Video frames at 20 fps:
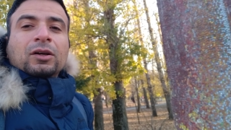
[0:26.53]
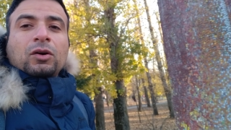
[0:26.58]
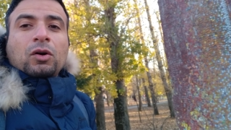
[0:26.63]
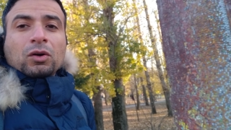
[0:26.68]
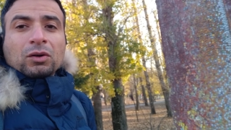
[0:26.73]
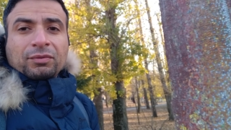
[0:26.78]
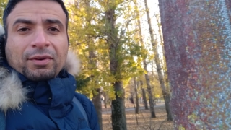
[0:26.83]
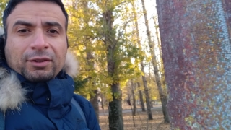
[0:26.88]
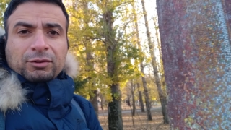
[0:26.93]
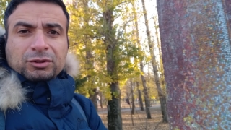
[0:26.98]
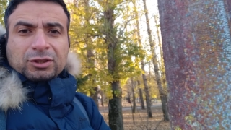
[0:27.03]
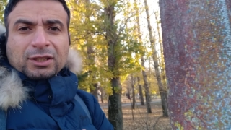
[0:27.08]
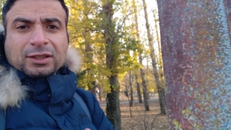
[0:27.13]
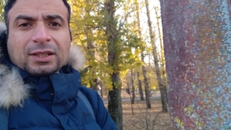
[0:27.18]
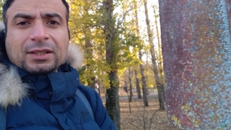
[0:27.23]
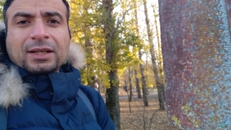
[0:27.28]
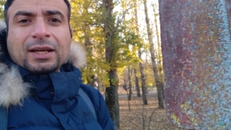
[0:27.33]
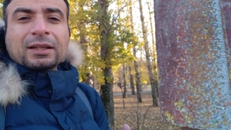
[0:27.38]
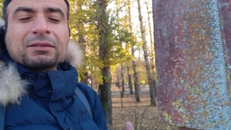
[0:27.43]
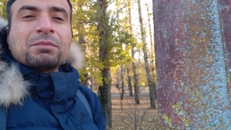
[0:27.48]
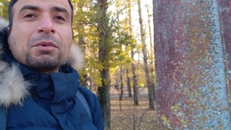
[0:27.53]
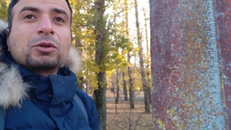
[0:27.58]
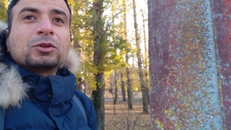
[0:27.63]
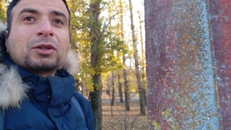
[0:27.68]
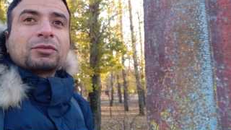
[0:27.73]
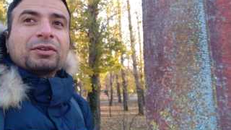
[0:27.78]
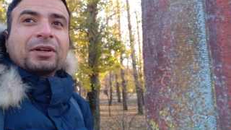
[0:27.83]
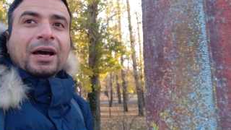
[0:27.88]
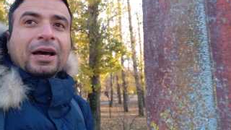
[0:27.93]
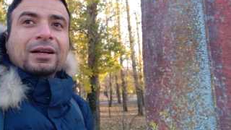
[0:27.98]
كل الفيروسات اللي كانت
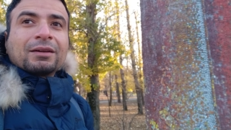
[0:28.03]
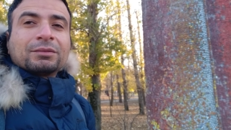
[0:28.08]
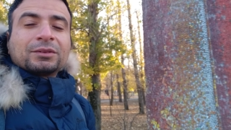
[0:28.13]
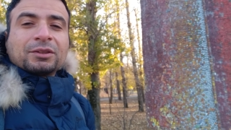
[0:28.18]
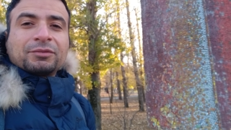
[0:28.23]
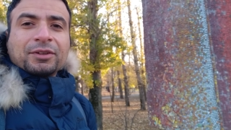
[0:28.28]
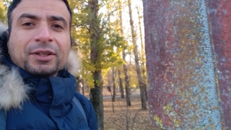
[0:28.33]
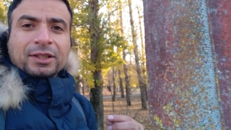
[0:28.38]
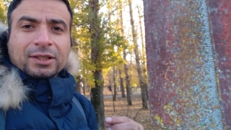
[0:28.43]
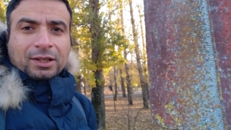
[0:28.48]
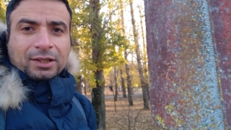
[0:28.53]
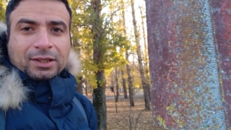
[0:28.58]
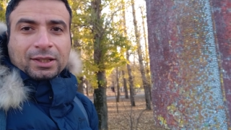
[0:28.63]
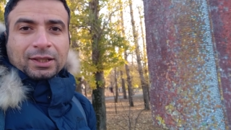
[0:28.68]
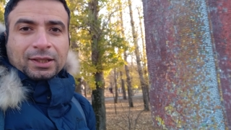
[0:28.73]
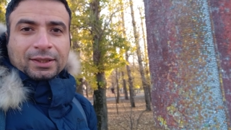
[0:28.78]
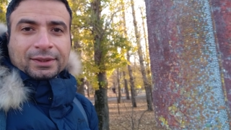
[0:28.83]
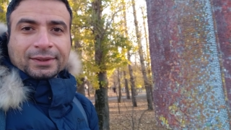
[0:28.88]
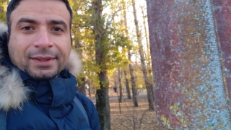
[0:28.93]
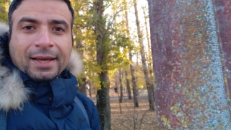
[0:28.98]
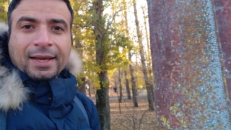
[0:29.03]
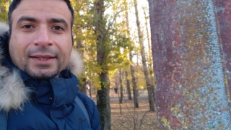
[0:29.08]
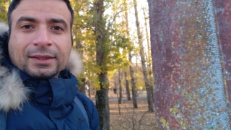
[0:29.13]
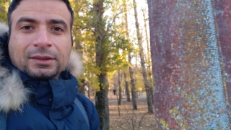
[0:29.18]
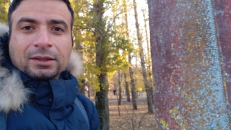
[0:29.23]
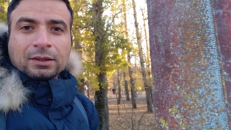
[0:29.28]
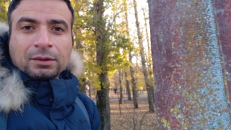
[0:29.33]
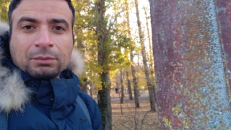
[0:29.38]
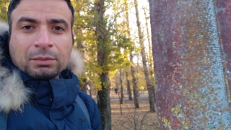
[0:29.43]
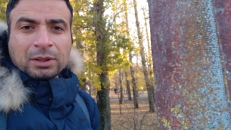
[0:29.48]
موجودة في العالم تفكرك انتهت
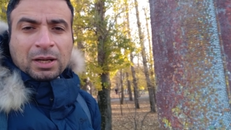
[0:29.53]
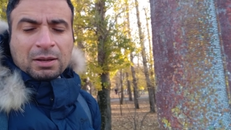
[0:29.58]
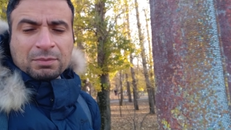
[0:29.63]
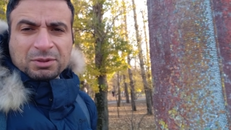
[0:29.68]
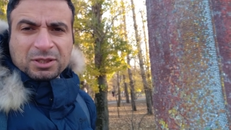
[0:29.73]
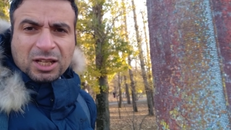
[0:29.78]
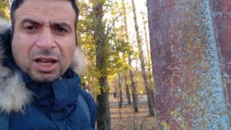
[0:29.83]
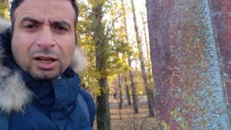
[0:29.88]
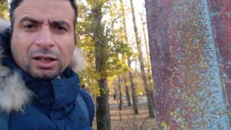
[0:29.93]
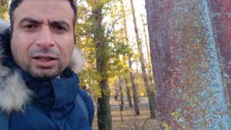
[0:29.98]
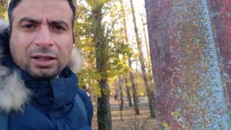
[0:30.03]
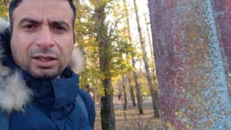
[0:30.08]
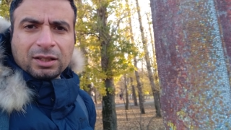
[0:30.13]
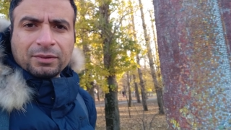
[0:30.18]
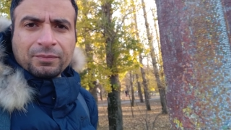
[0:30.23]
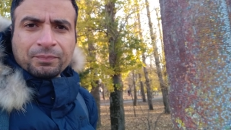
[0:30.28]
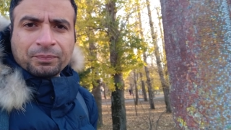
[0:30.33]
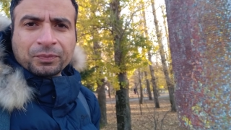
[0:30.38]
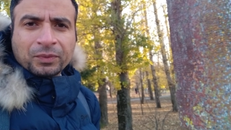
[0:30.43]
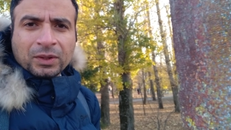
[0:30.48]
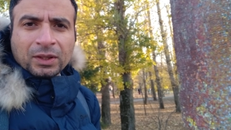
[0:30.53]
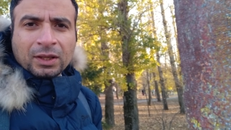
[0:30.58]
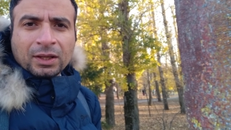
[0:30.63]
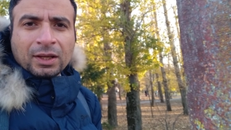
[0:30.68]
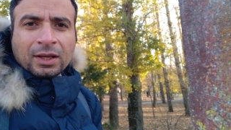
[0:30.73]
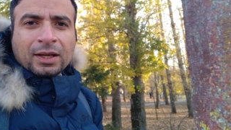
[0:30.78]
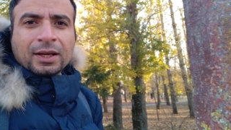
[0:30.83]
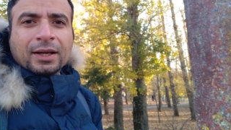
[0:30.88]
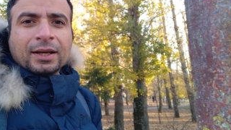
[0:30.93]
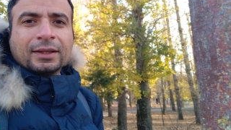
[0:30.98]
بالأمصال
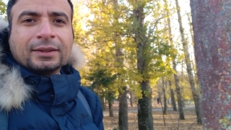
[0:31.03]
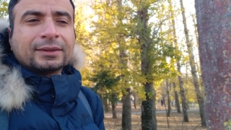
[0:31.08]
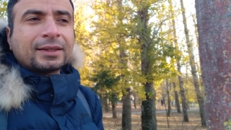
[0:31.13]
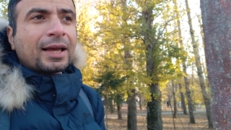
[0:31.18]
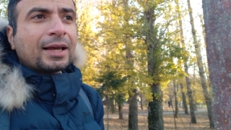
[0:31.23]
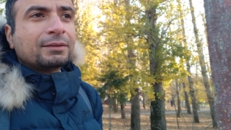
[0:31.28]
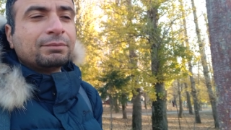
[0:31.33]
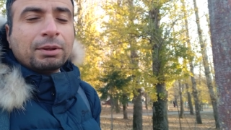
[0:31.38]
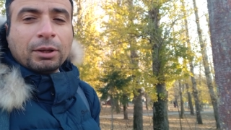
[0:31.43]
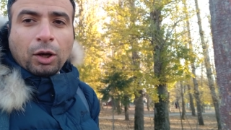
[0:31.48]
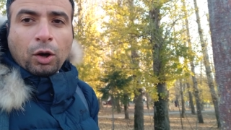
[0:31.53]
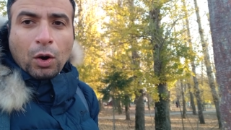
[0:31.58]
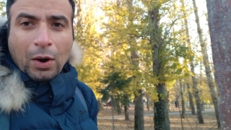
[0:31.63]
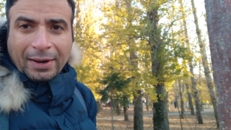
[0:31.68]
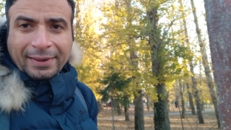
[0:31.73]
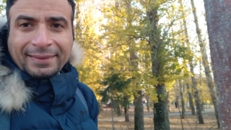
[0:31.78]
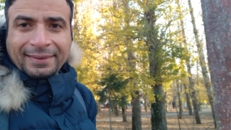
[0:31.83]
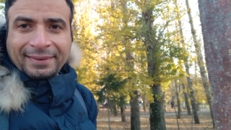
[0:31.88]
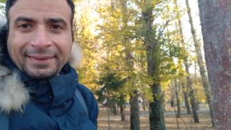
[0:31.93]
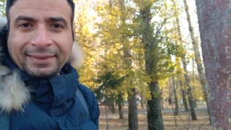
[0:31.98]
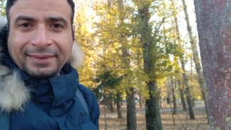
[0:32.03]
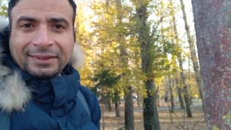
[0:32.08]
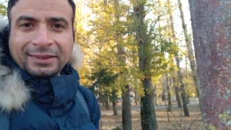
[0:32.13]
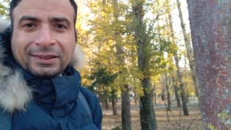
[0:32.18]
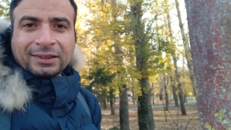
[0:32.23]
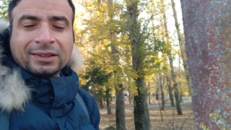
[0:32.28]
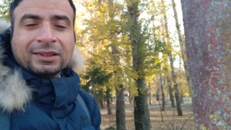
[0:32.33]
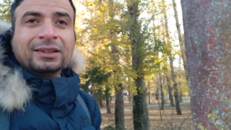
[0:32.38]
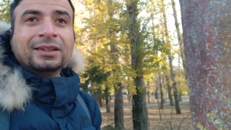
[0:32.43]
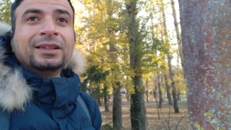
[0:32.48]
انتهت بالحقن
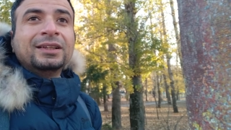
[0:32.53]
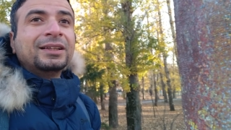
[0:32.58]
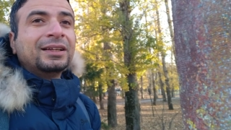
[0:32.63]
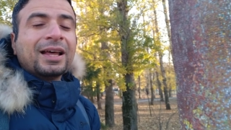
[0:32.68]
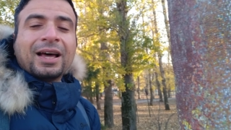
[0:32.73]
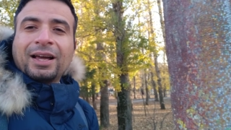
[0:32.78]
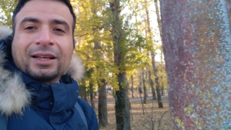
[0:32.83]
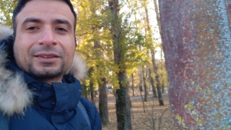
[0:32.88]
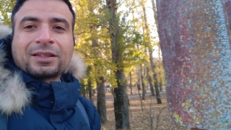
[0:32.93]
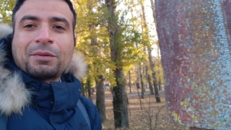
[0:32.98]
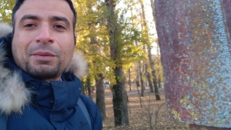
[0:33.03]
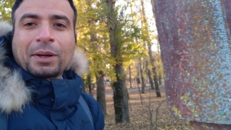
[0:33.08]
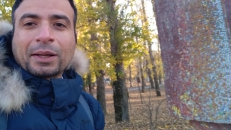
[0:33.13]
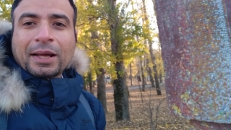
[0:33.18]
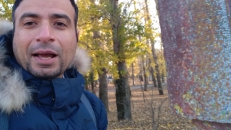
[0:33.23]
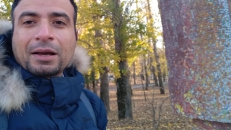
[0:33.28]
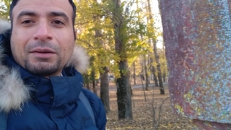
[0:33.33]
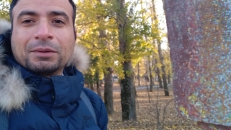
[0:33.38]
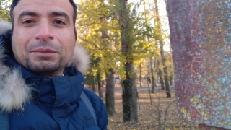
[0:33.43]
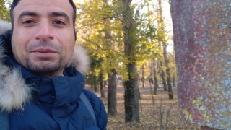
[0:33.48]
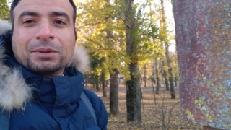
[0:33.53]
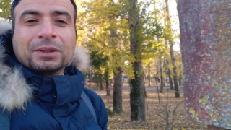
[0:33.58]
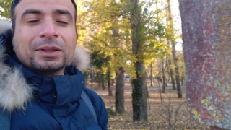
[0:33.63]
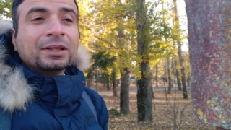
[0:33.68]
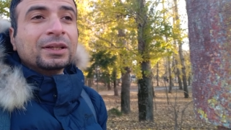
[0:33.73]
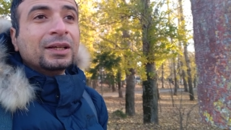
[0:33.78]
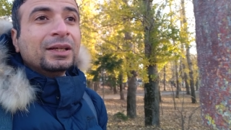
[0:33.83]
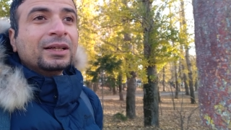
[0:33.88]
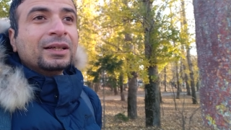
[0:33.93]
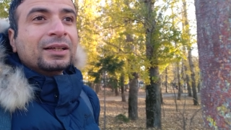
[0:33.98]
لا طبعا يا حبيبي
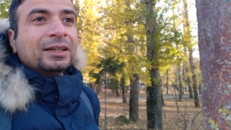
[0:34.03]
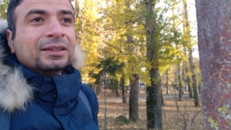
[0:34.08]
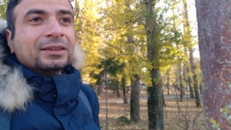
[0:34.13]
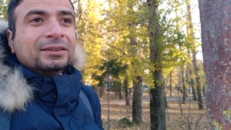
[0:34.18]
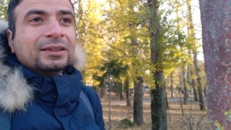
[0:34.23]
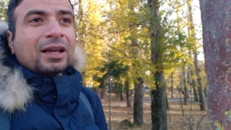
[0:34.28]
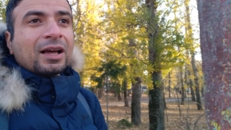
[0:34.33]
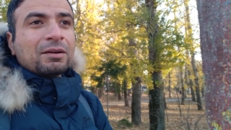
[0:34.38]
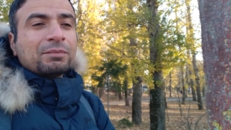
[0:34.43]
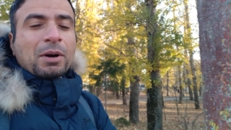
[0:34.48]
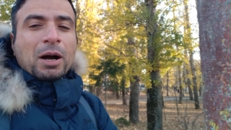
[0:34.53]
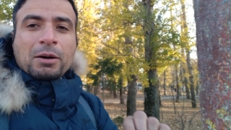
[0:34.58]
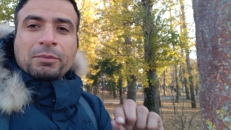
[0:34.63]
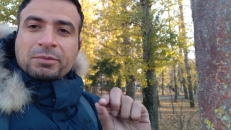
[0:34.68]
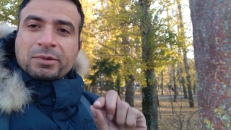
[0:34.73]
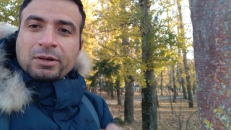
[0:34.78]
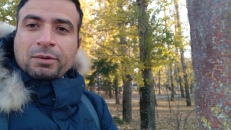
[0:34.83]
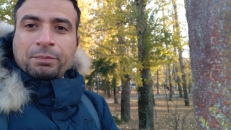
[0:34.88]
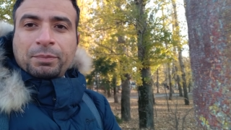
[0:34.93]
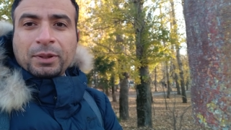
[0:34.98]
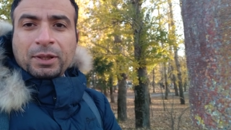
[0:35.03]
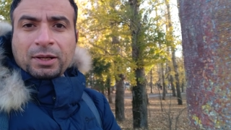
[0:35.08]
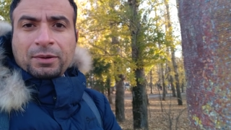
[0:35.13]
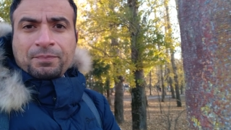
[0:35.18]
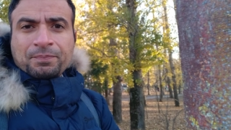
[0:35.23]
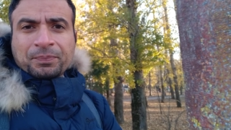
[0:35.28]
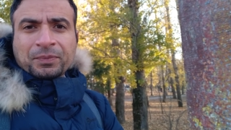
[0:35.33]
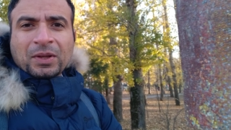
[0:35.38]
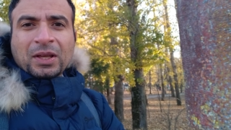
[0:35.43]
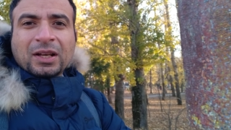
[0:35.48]
ده بامر ربنا
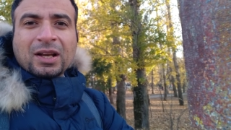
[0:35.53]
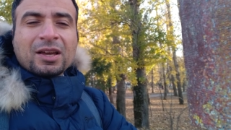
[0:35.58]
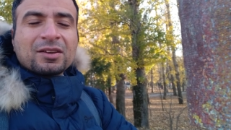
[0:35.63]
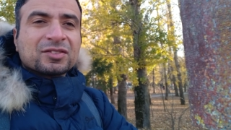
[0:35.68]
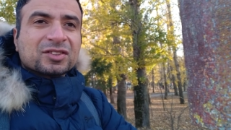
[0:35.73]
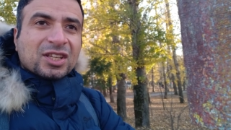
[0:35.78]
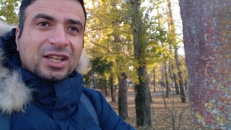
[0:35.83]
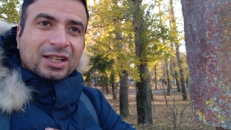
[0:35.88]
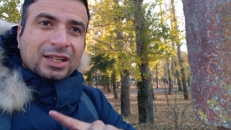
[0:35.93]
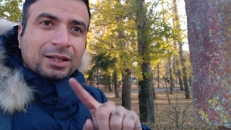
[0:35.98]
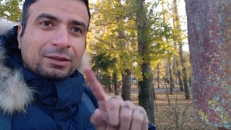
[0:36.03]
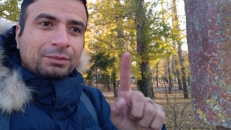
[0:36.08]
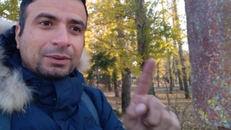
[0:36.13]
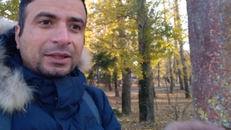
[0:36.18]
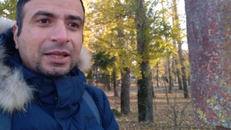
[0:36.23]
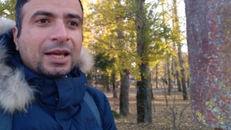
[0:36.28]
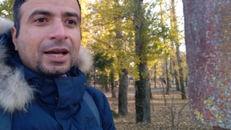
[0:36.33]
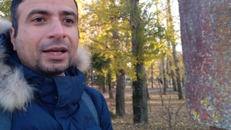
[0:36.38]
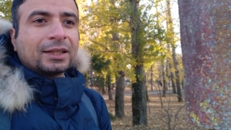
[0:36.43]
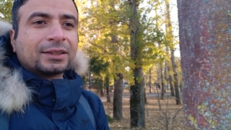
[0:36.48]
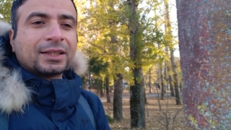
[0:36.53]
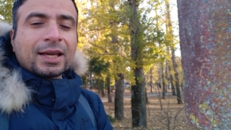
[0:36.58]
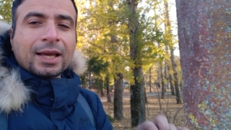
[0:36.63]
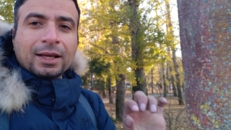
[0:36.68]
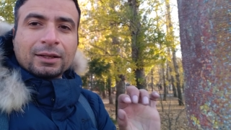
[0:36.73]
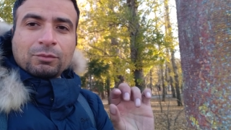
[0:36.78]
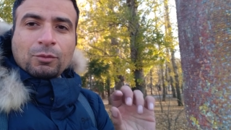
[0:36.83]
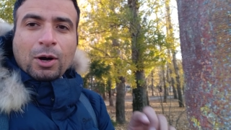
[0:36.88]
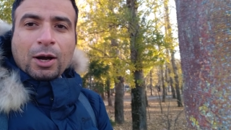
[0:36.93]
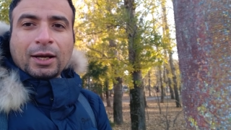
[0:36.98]
اللايف سايكل بتاعه
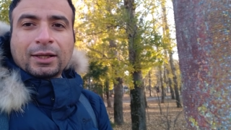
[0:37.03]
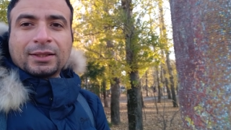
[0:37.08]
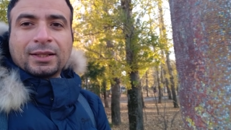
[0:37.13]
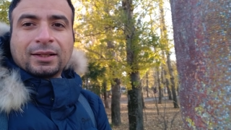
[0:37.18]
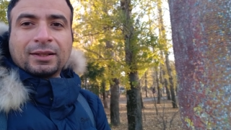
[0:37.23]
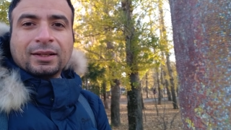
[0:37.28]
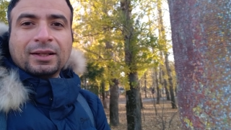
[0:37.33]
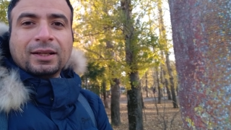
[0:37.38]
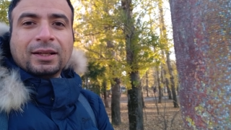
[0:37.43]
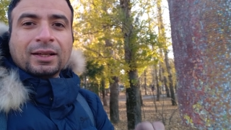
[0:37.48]
كائن معين